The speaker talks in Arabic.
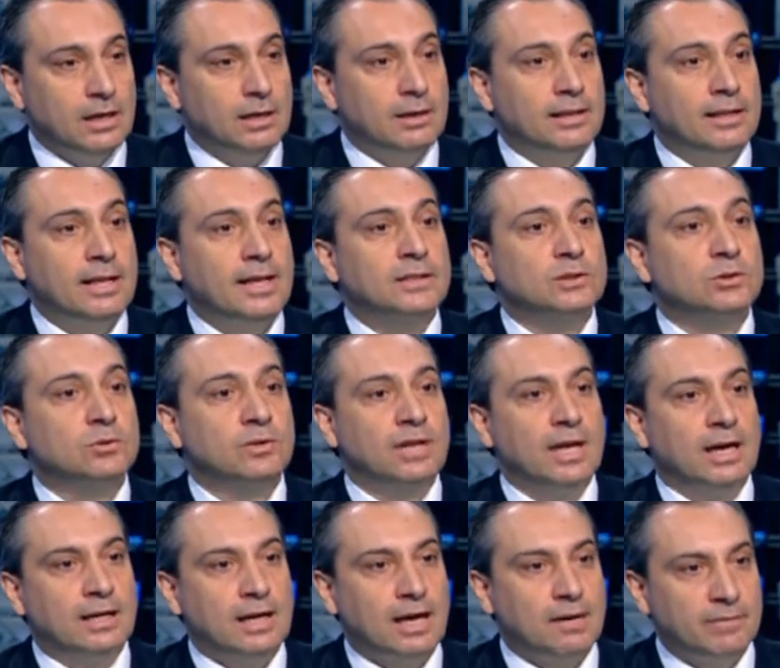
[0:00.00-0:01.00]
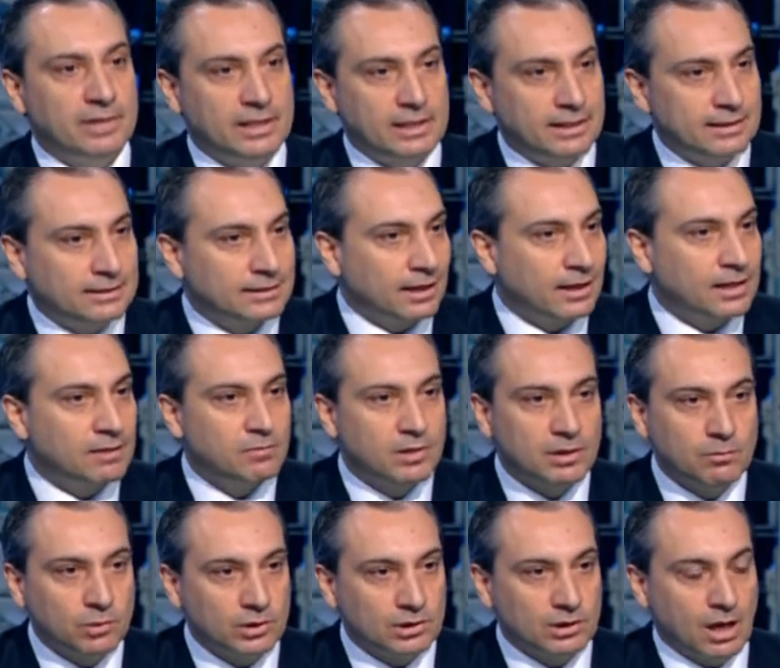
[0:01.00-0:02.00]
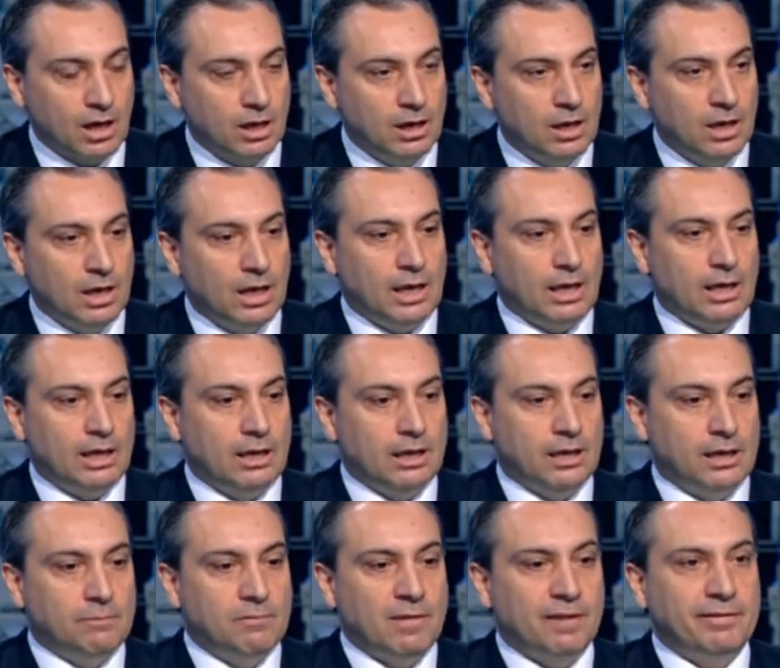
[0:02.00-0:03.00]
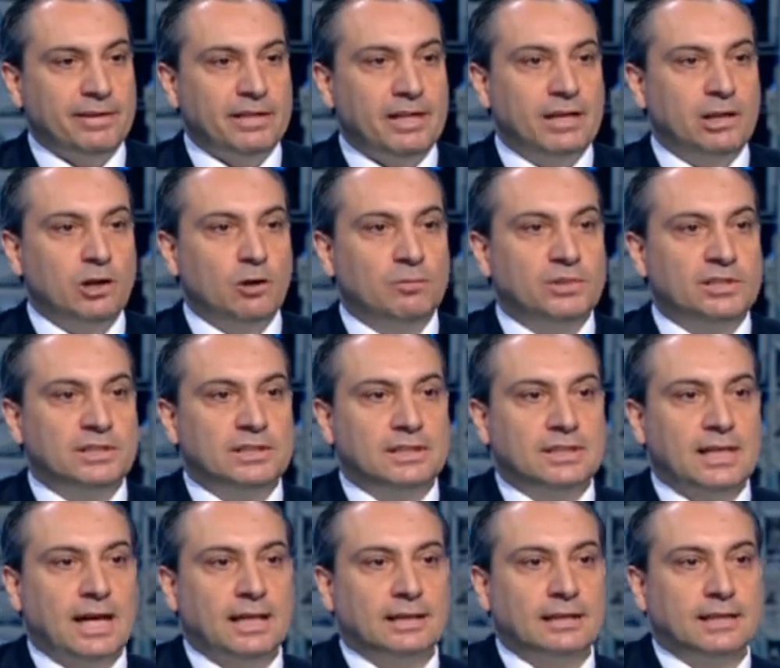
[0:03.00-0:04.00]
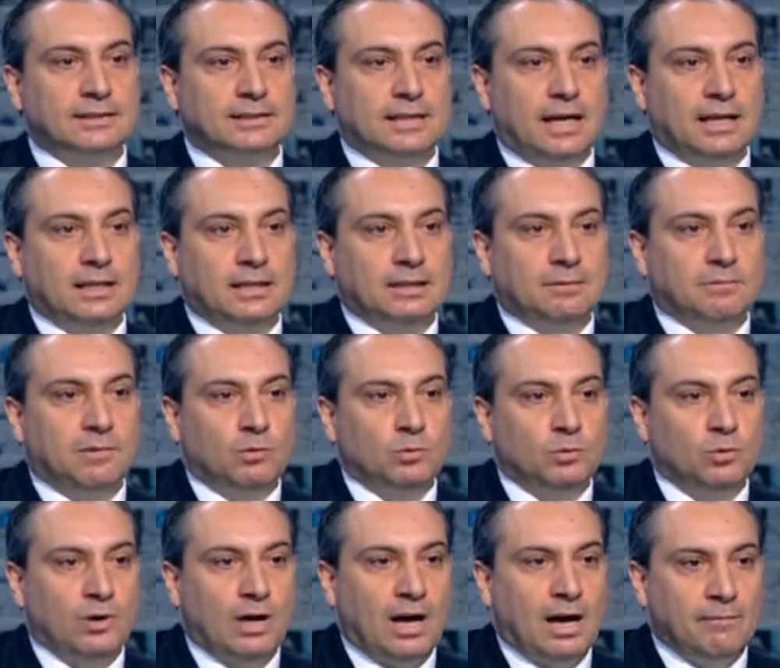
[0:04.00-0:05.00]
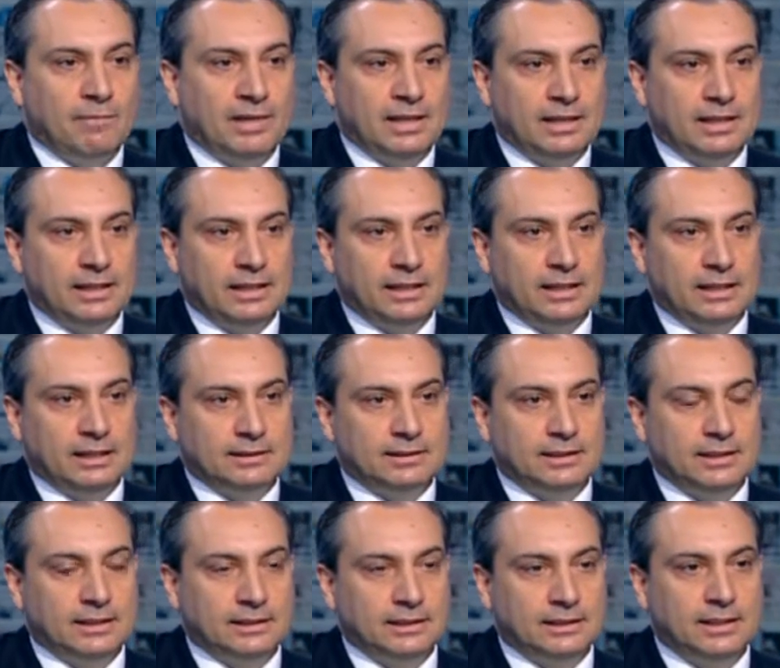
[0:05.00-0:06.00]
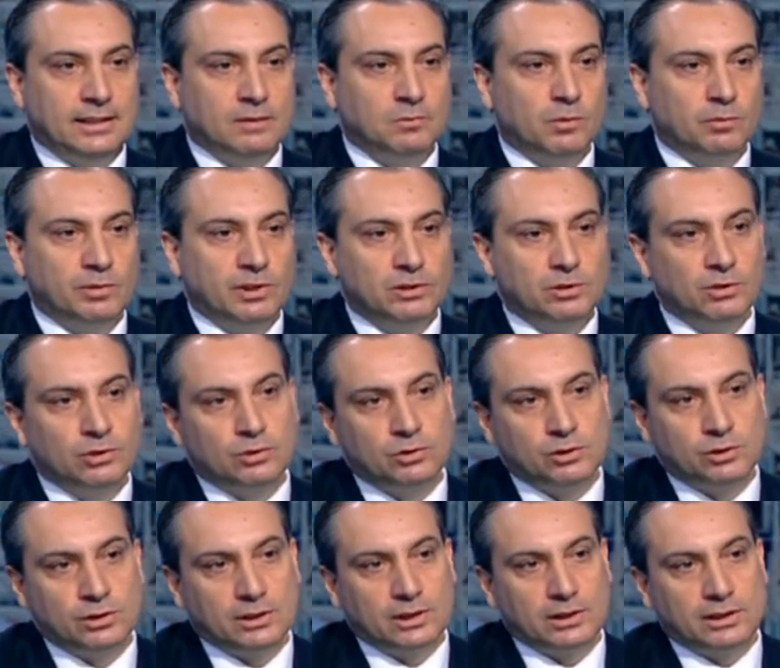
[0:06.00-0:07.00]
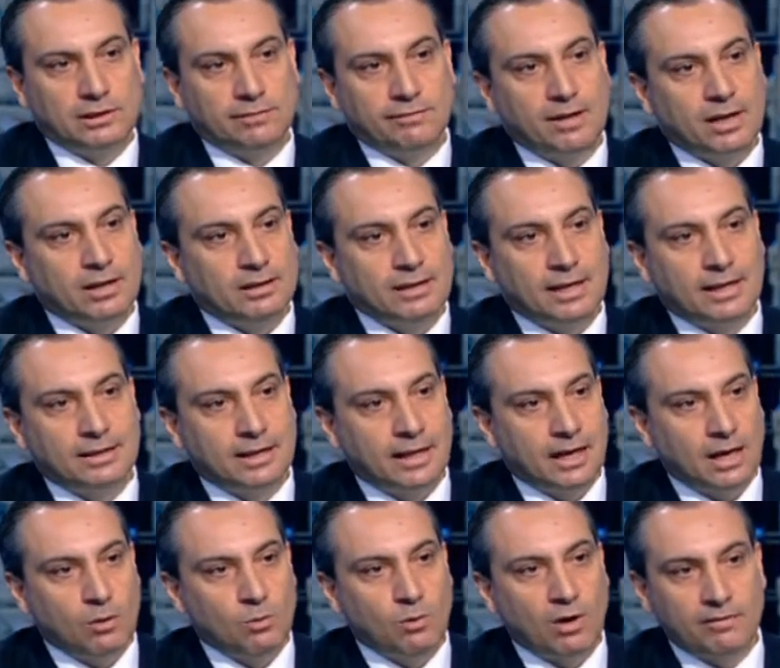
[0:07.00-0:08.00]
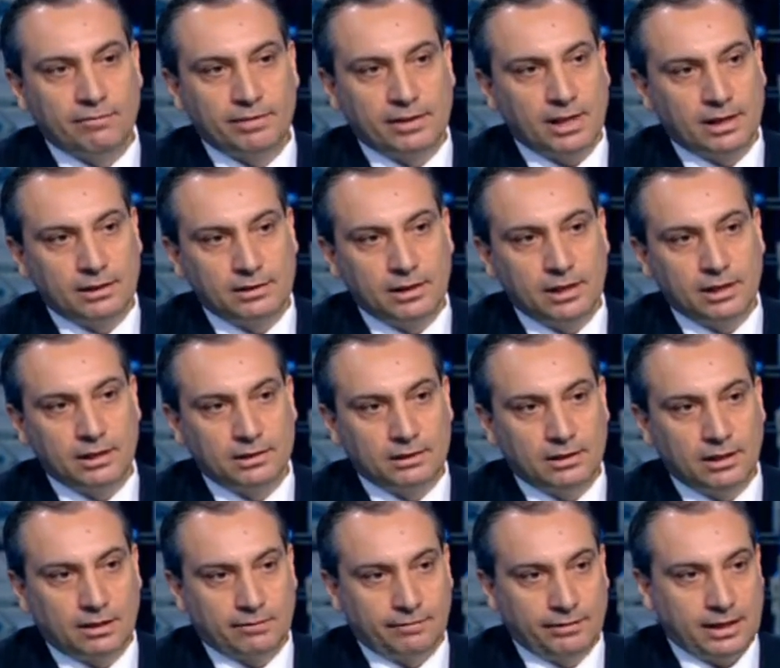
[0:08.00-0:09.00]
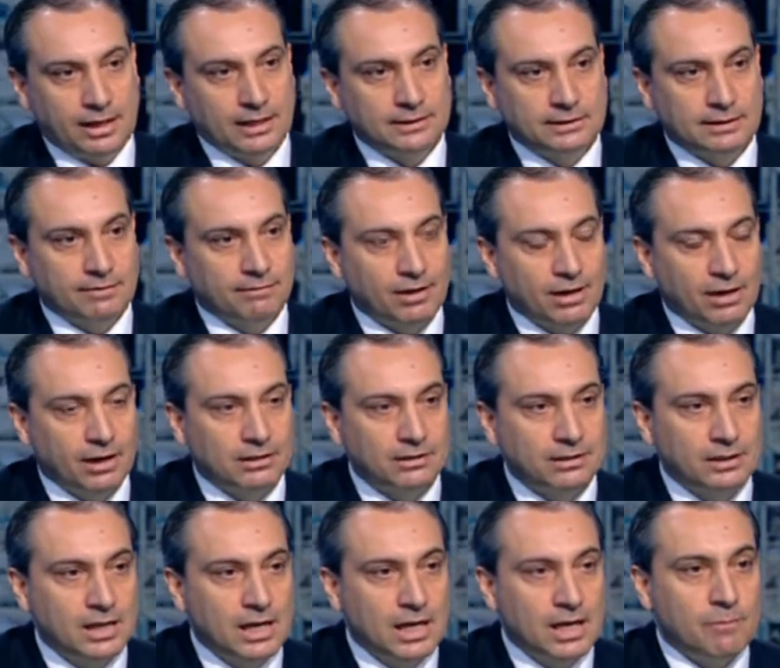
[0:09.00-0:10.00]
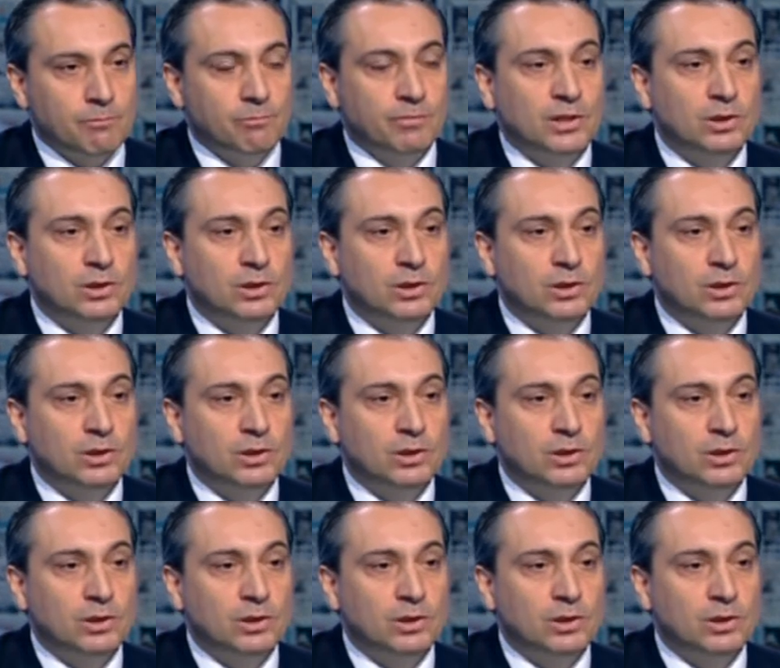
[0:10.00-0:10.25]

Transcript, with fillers: ليس هناك أمن لإسرائيل بالمطلق آه، ما فينا اليوم نجي نتحدث عن موضوع عملية سياسية ممكن تنتج اتفاق تهدئة أو وقف لإطلاق النار في غزة فقط نعم.